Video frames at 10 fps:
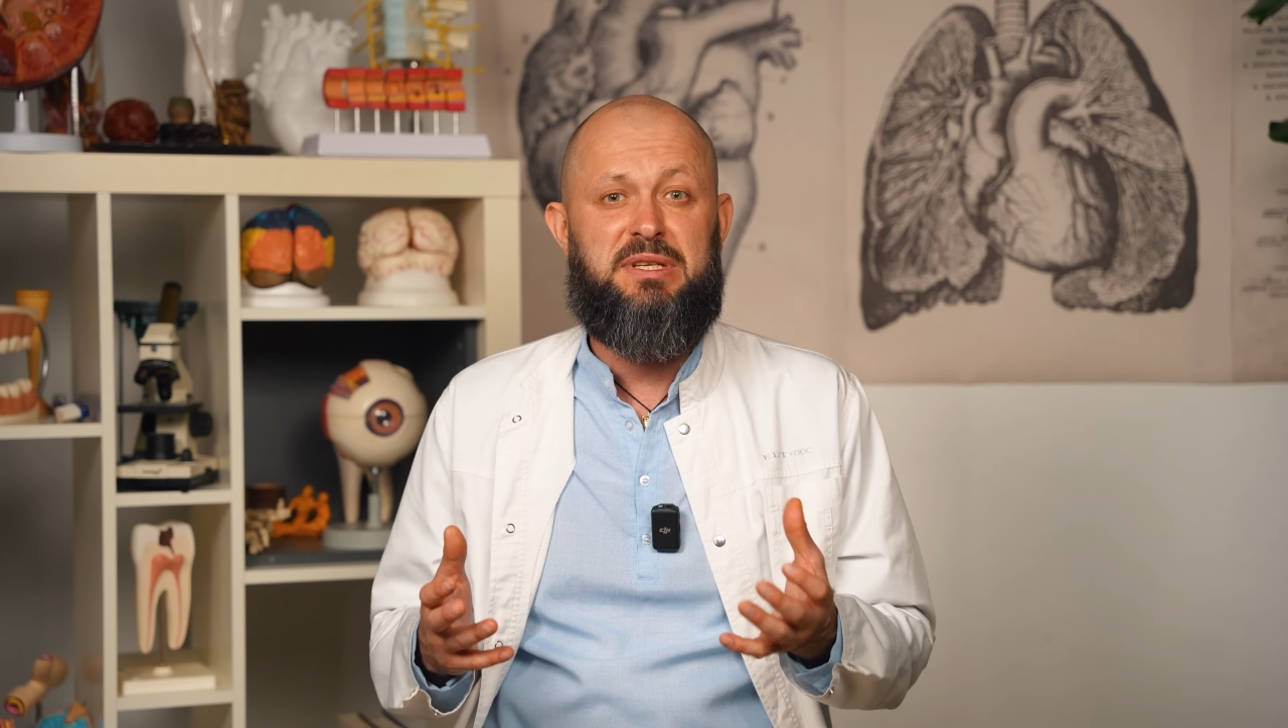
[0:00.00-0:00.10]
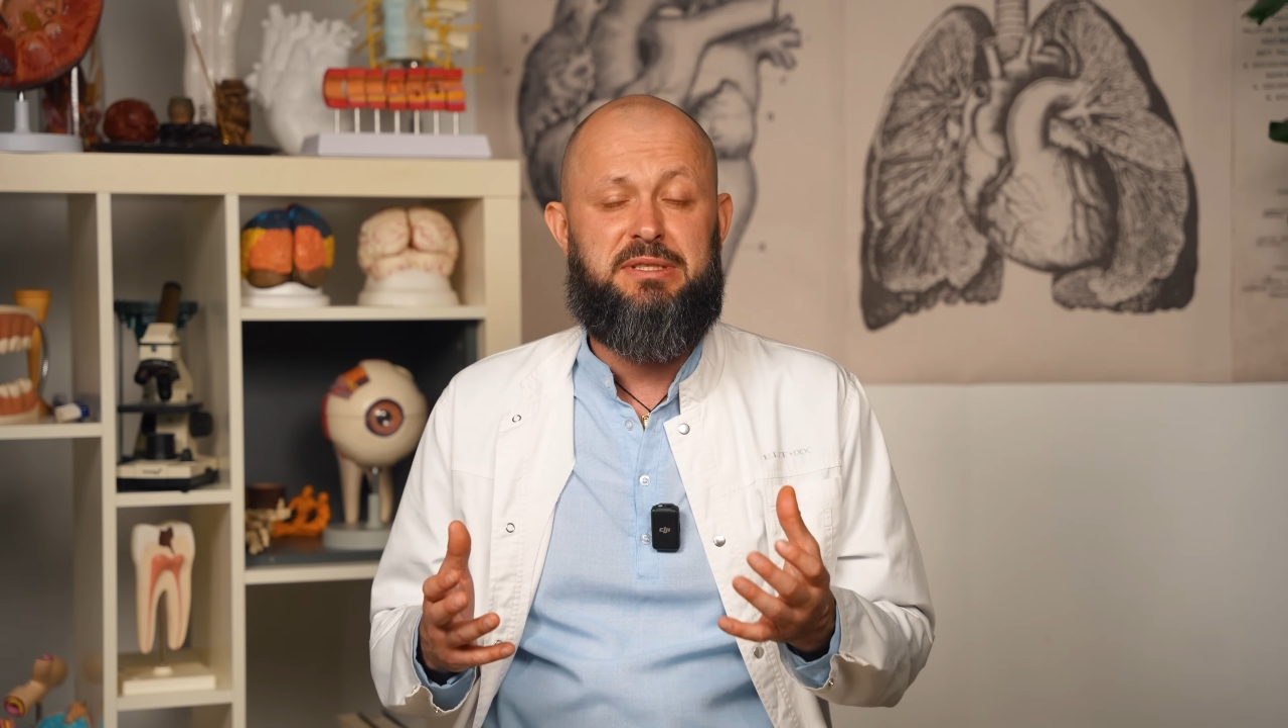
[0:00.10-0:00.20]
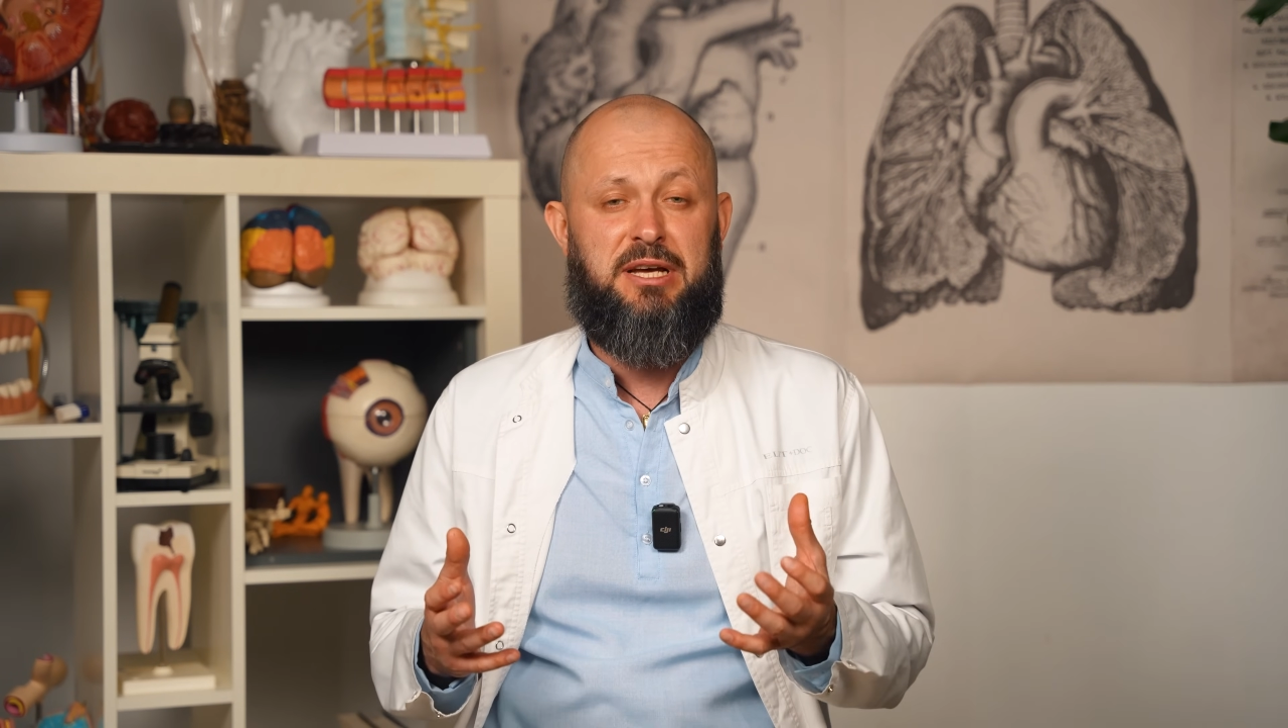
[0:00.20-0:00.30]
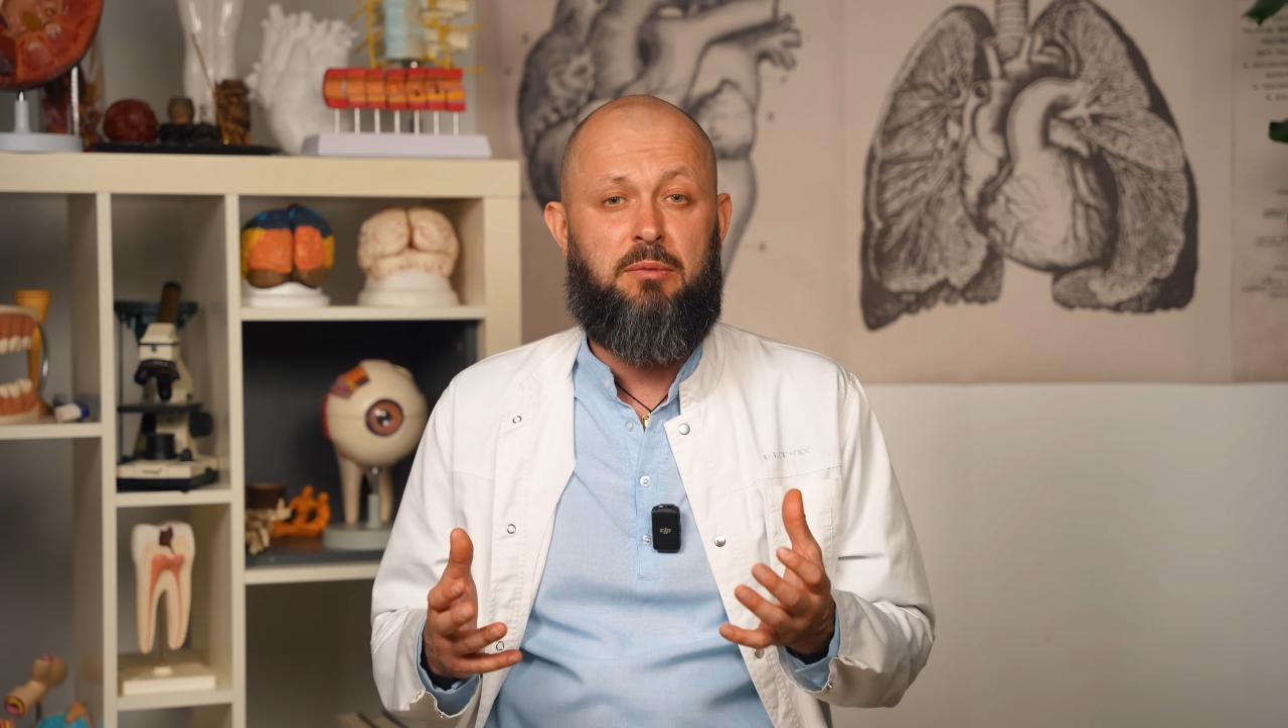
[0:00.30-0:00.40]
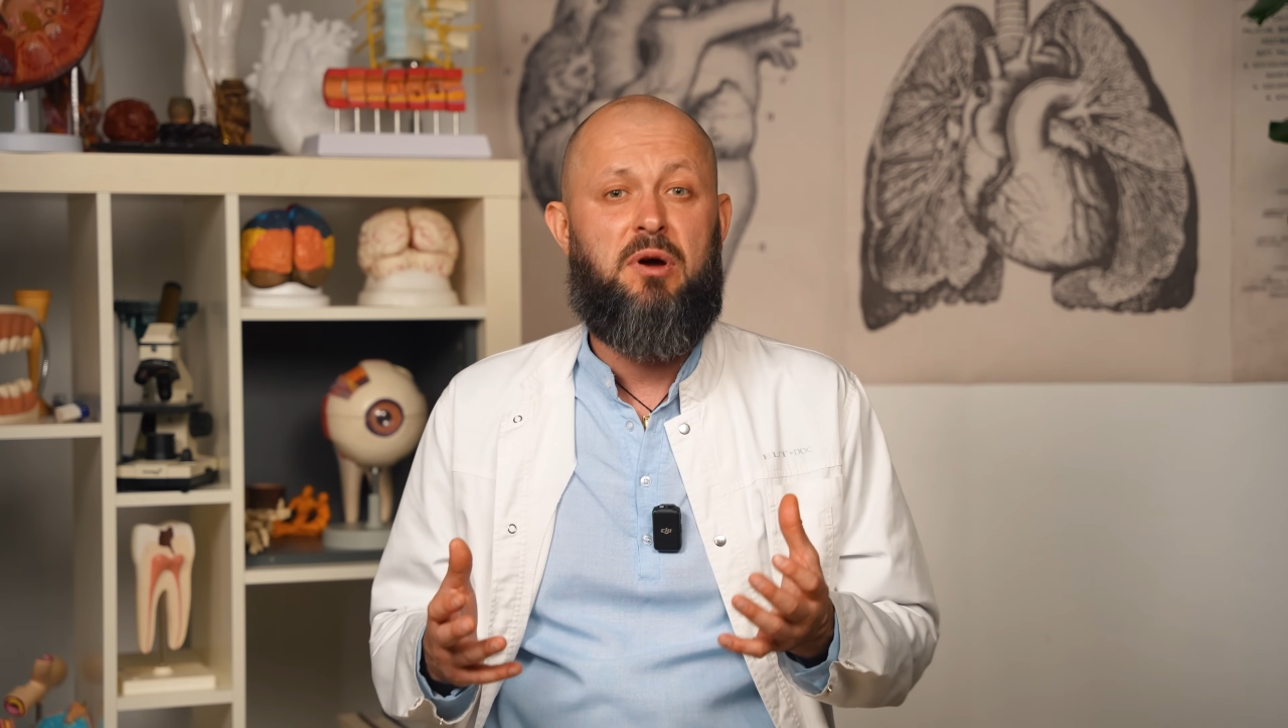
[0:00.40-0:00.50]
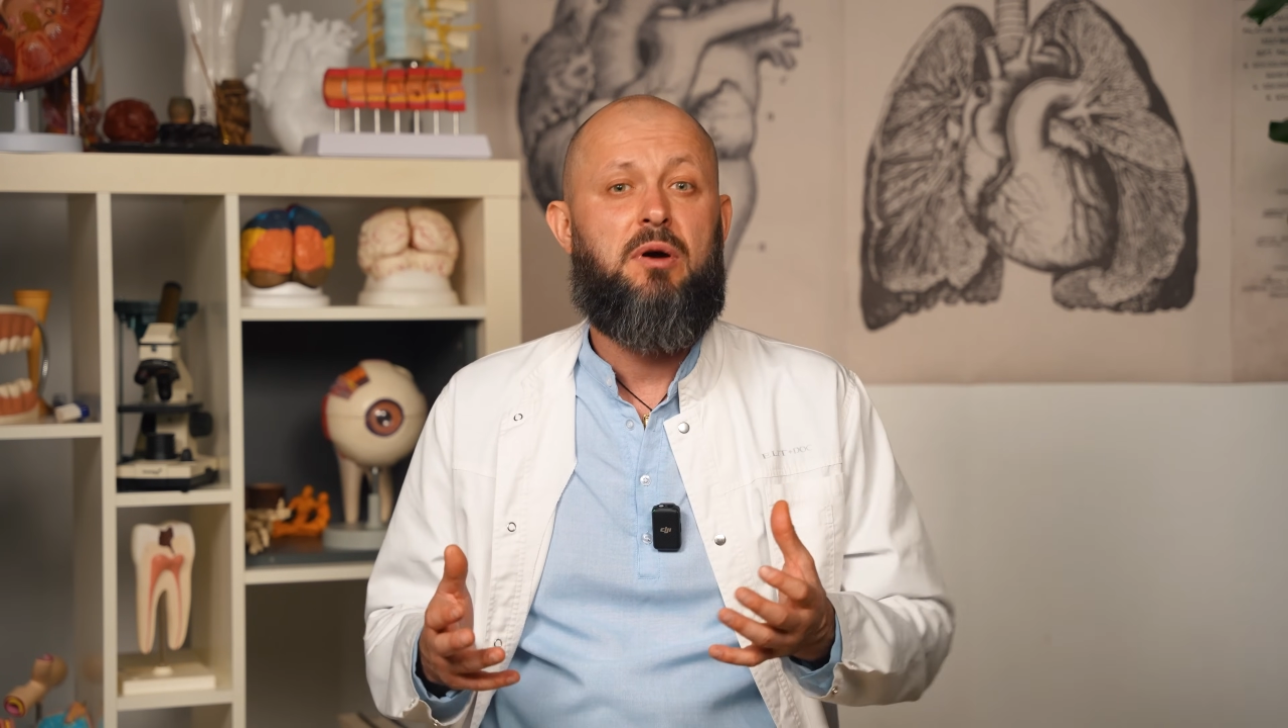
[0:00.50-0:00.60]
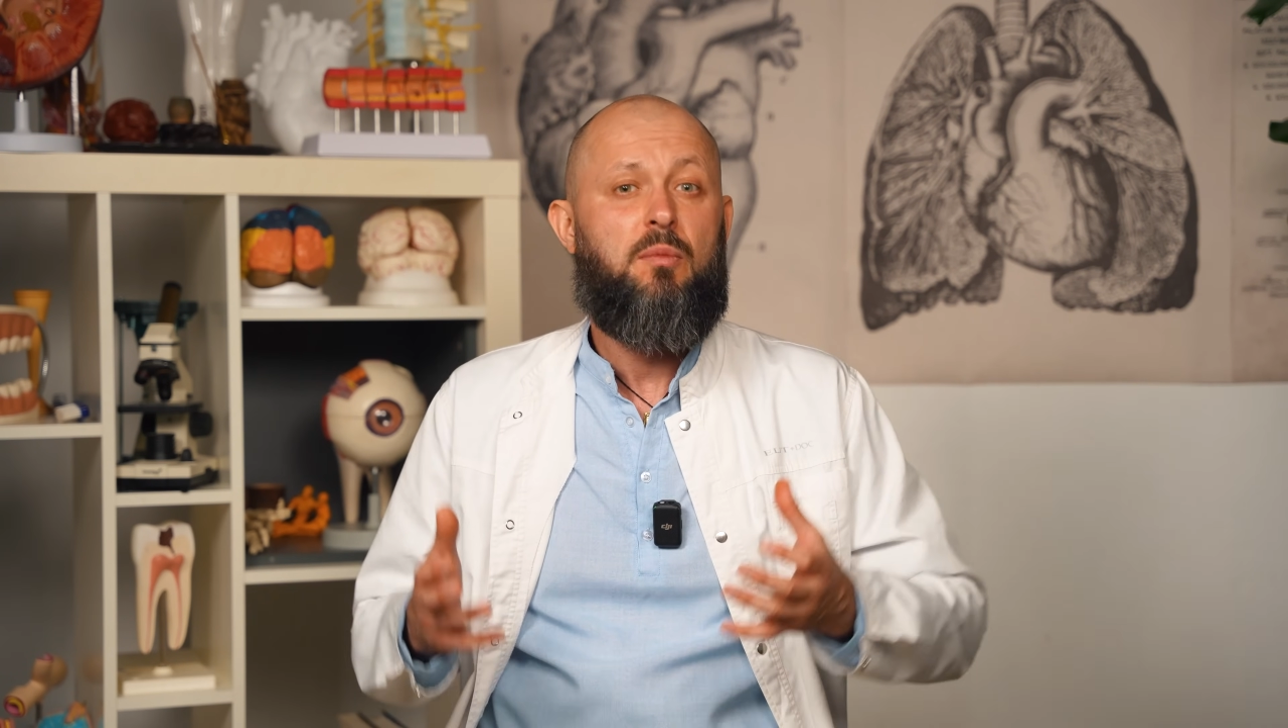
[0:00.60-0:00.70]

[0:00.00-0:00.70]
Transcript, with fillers: местам.